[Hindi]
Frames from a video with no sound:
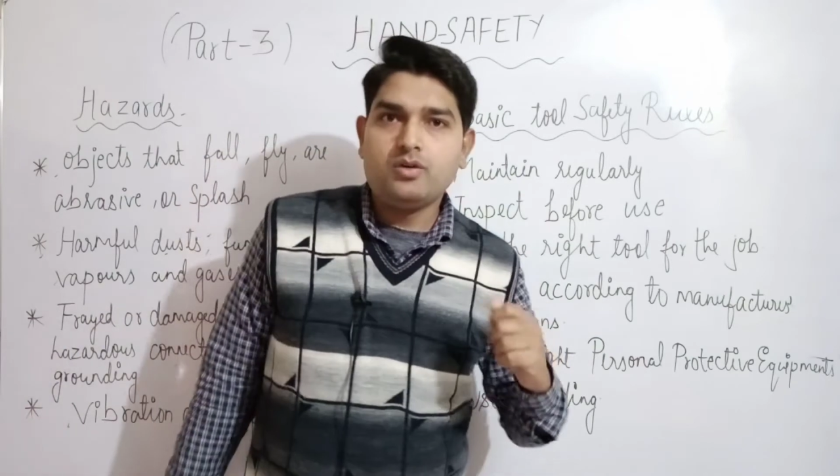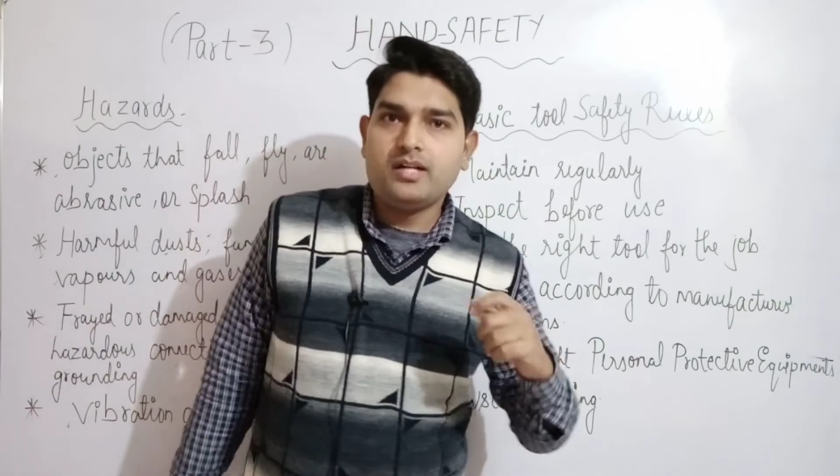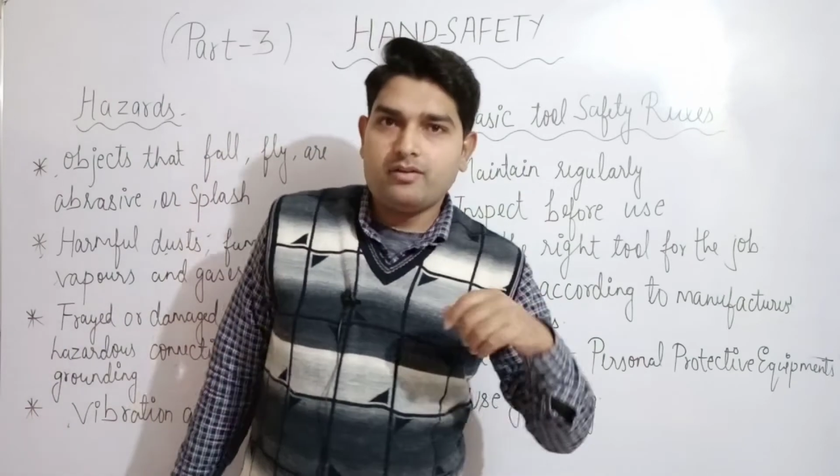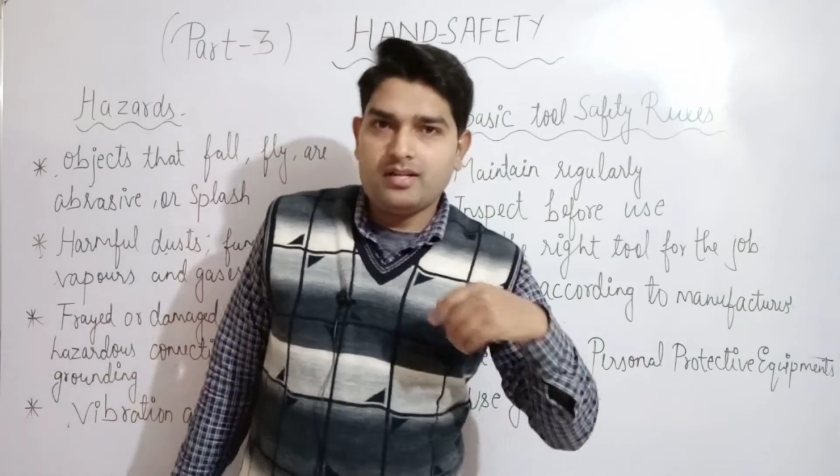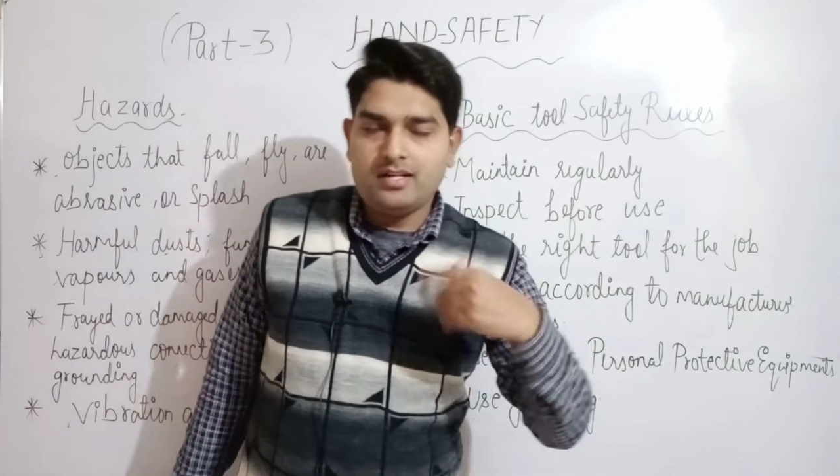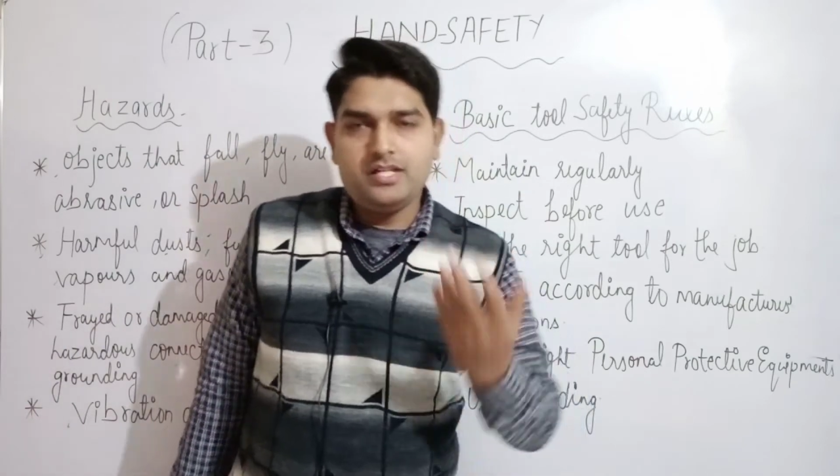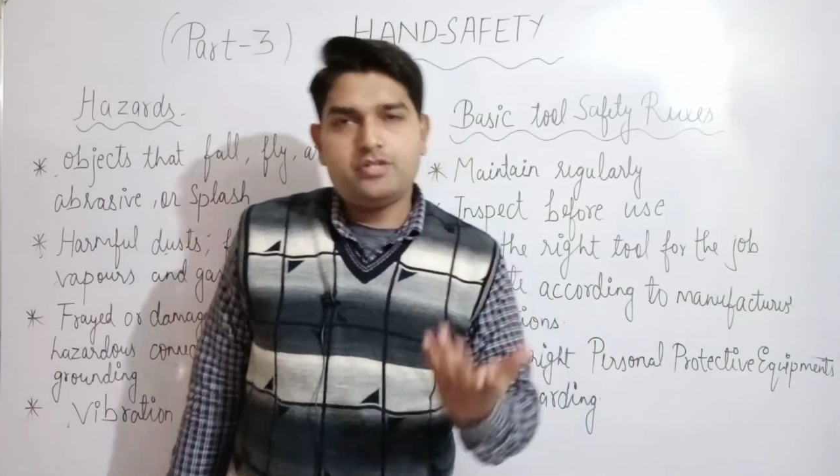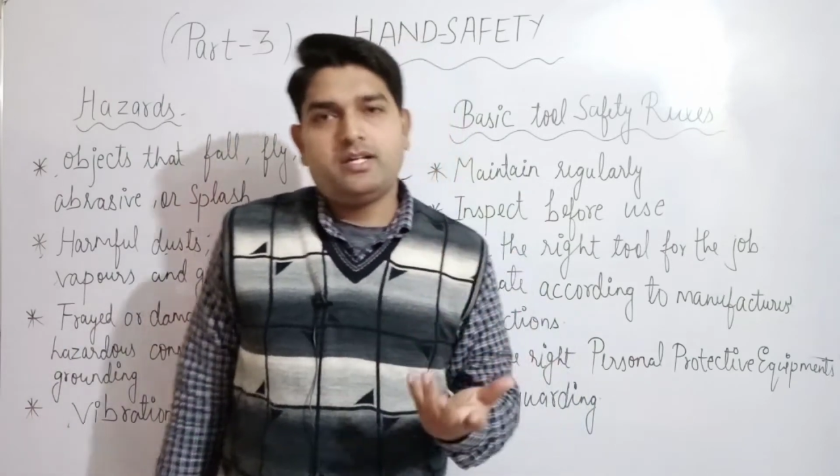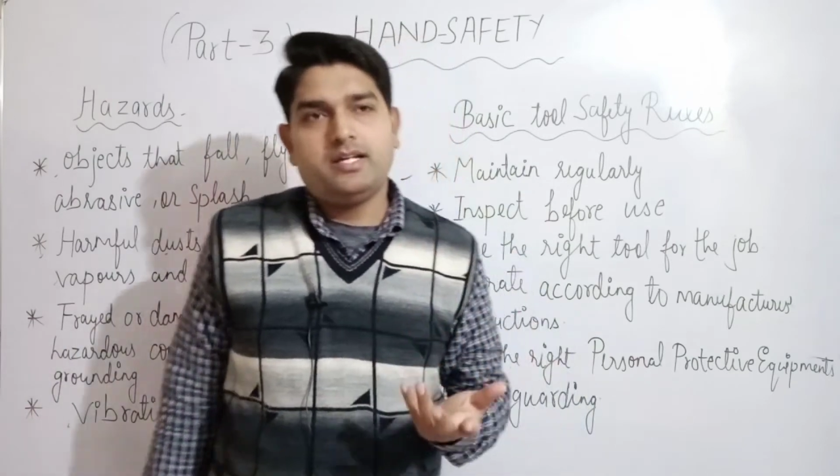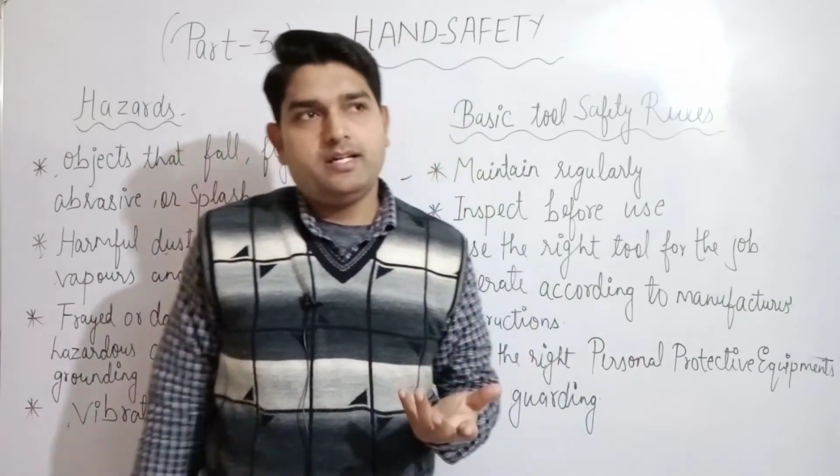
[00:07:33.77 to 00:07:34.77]
रेगुलरली
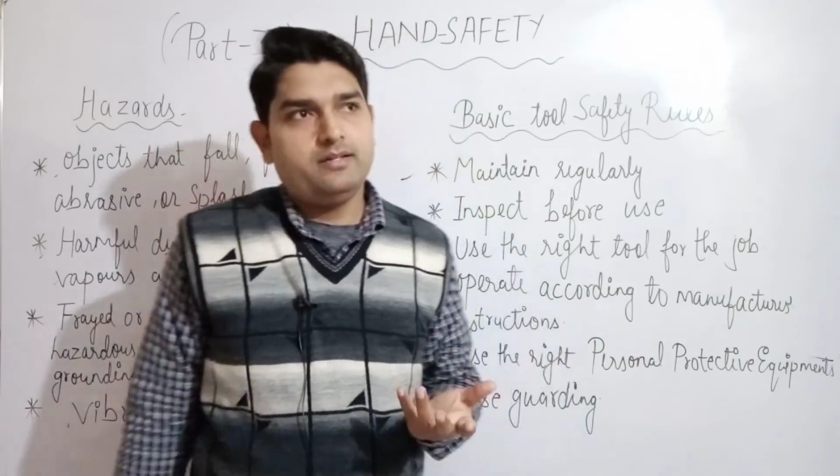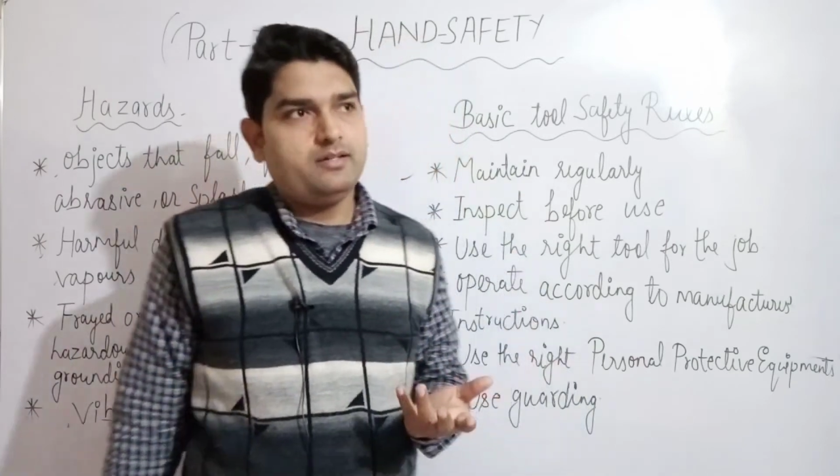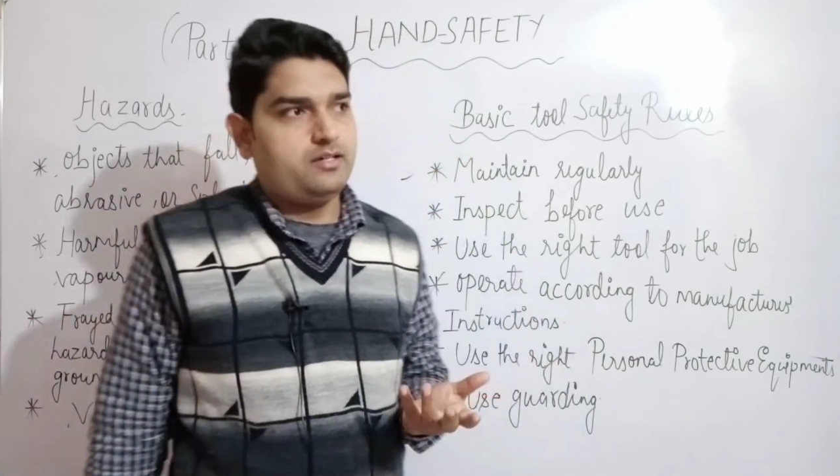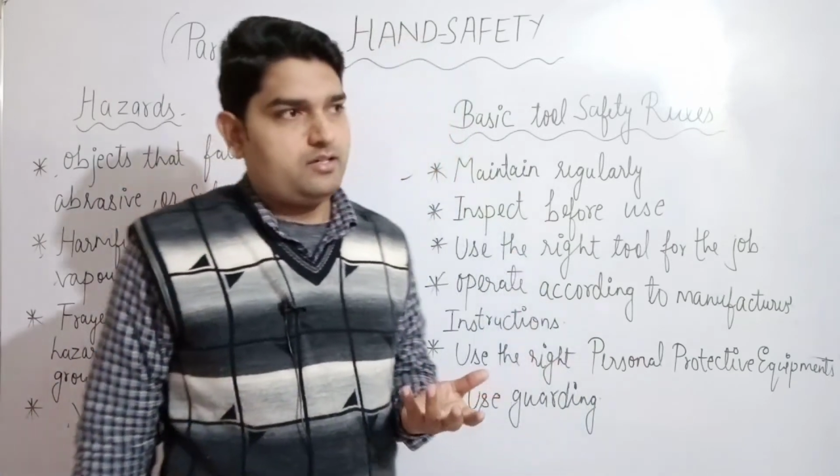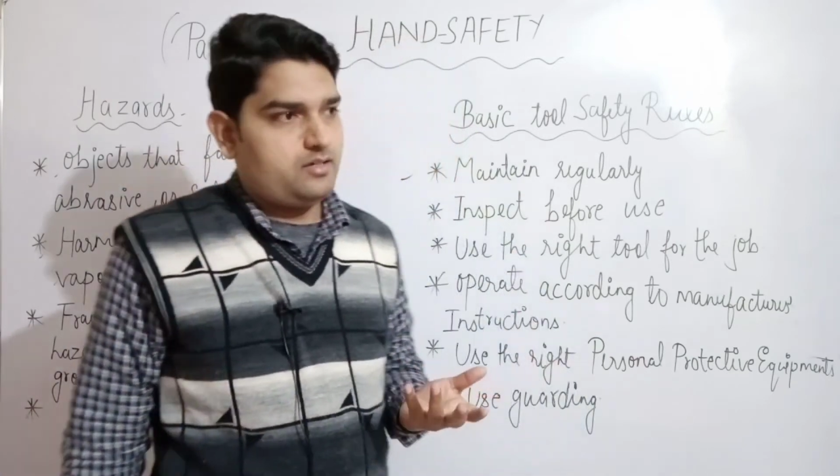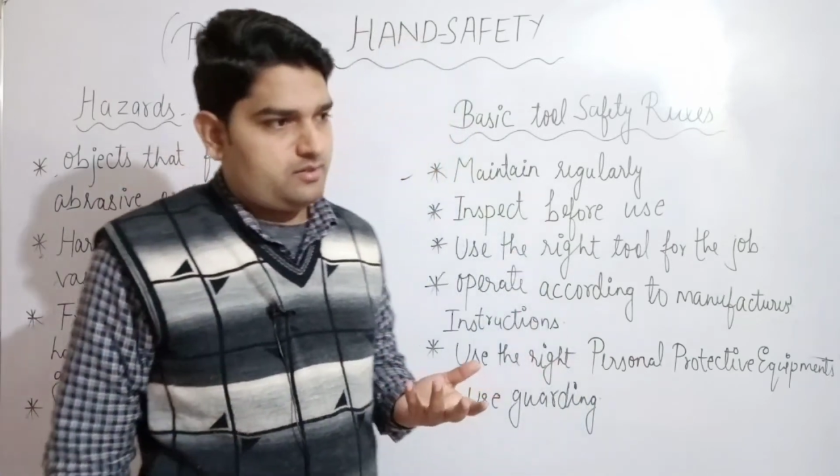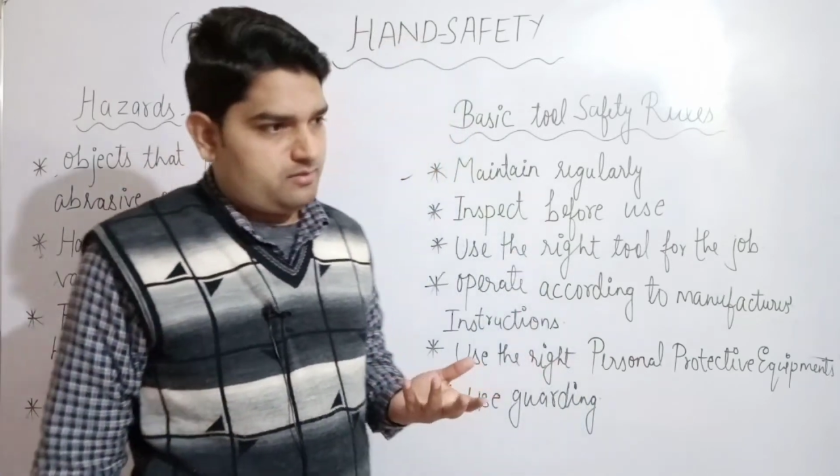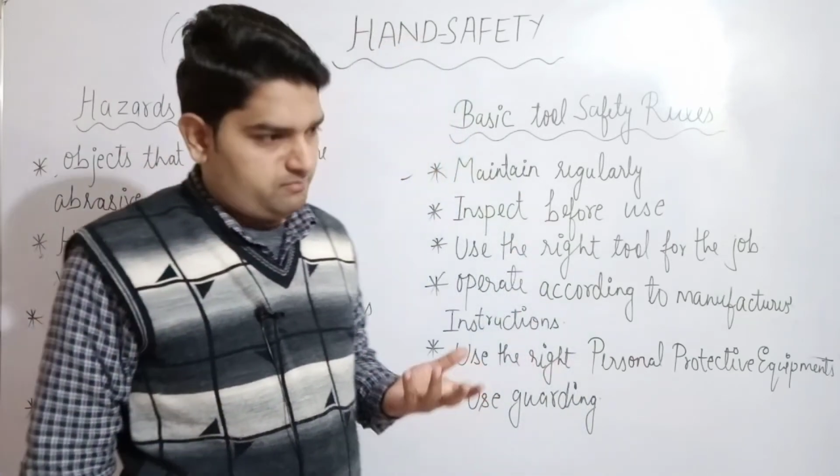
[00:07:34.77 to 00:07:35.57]
जो है आ,